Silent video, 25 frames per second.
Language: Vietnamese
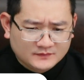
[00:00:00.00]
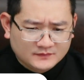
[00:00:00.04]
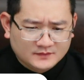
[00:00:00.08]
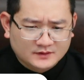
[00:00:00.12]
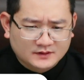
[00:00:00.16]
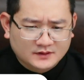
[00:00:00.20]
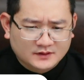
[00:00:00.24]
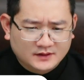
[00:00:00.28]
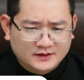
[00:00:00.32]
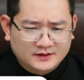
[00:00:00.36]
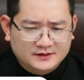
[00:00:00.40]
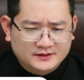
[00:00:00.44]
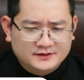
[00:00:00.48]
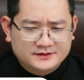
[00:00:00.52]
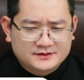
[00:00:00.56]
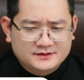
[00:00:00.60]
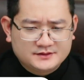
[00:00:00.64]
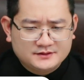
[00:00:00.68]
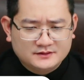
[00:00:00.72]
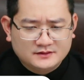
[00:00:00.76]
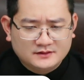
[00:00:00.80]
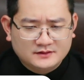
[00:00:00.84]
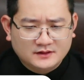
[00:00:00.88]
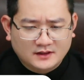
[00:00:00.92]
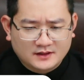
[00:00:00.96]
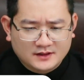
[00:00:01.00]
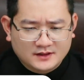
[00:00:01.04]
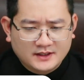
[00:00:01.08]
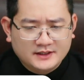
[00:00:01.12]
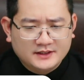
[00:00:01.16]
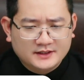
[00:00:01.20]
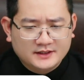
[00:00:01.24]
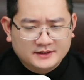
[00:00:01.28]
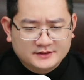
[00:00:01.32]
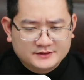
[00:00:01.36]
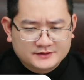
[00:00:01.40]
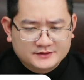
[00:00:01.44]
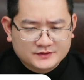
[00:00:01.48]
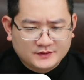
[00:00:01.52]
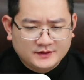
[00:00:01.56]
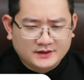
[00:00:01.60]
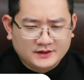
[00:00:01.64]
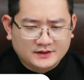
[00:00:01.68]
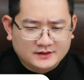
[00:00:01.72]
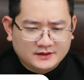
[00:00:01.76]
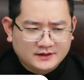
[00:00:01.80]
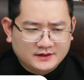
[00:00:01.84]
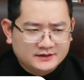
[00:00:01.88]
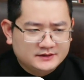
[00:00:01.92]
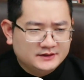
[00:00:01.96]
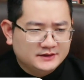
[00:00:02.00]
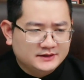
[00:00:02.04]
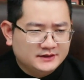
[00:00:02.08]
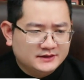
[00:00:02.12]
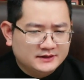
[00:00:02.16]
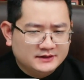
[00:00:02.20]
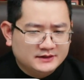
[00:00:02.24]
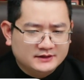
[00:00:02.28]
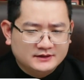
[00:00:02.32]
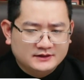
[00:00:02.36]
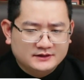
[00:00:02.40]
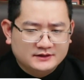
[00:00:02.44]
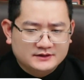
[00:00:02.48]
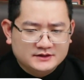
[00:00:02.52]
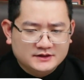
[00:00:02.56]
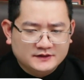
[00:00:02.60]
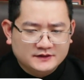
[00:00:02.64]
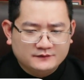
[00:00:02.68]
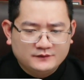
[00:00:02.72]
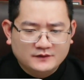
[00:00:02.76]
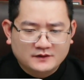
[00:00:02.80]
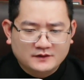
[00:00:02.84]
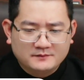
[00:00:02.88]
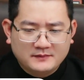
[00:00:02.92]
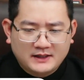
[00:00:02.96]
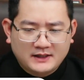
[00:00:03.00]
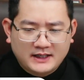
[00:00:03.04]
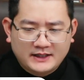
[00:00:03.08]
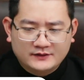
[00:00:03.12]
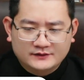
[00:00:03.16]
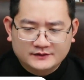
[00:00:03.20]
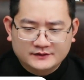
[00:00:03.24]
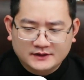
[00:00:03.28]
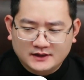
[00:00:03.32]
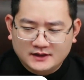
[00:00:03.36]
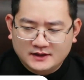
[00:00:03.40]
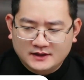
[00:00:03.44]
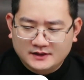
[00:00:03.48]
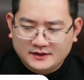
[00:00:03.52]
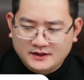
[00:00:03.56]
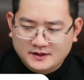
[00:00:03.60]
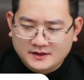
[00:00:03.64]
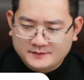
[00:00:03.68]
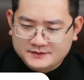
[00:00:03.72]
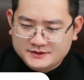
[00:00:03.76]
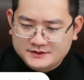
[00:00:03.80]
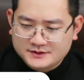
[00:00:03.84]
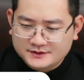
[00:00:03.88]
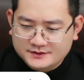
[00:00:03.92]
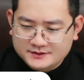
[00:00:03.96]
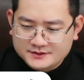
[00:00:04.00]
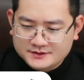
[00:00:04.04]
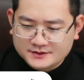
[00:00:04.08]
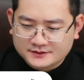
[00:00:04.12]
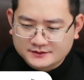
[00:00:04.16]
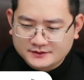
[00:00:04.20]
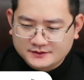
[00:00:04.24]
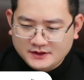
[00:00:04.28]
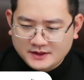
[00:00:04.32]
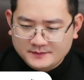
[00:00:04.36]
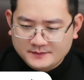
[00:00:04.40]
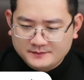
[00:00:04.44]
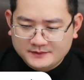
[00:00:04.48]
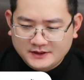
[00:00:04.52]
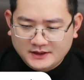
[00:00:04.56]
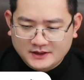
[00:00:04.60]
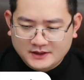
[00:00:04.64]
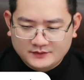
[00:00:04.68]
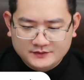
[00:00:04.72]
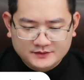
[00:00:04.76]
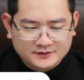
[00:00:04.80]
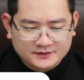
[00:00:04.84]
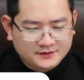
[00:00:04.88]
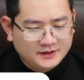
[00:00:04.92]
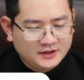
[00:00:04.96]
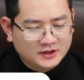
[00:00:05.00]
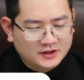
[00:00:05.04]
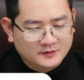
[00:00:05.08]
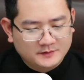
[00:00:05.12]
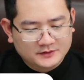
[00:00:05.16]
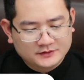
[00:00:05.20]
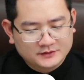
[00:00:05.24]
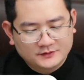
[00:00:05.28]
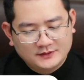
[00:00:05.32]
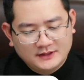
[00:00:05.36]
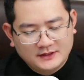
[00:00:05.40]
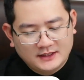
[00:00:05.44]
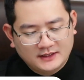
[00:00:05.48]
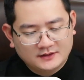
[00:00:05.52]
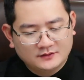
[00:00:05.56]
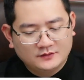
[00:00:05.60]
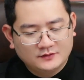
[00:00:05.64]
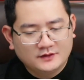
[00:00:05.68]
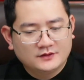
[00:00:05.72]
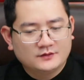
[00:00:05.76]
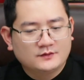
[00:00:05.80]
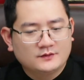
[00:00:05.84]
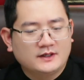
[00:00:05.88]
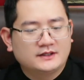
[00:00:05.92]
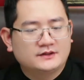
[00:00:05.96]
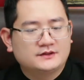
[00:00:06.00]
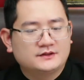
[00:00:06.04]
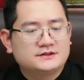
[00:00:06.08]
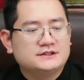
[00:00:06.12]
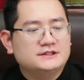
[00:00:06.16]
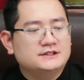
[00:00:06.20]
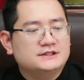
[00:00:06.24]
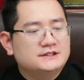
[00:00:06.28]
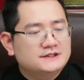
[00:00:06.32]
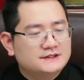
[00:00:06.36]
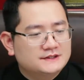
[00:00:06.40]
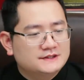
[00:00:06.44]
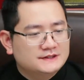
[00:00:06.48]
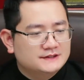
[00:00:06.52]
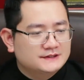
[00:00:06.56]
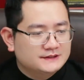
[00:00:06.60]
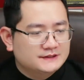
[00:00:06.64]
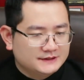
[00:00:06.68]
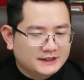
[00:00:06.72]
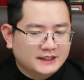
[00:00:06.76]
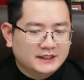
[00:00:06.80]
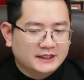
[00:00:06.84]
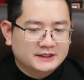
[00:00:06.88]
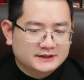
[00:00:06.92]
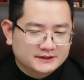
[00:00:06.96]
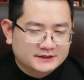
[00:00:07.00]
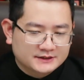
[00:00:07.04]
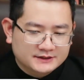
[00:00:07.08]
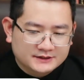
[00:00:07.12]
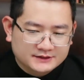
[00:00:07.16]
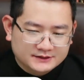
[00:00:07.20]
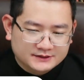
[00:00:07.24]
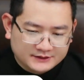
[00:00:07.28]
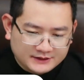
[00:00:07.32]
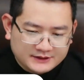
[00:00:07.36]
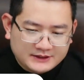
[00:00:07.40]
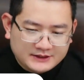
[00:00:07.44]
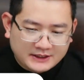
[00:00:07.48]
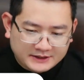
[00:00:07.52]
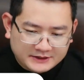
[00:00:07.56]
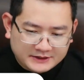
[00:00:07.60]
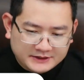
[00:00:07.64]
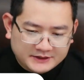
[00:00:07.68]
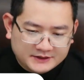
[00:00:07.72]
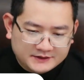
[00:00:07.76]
Đấy. ở đây này cho nên ở đây thì chị Phương Mai có thể là nghiệm chứng trực tiếp theo những điều mà tôi đang luận đoán chị nhé nên đấy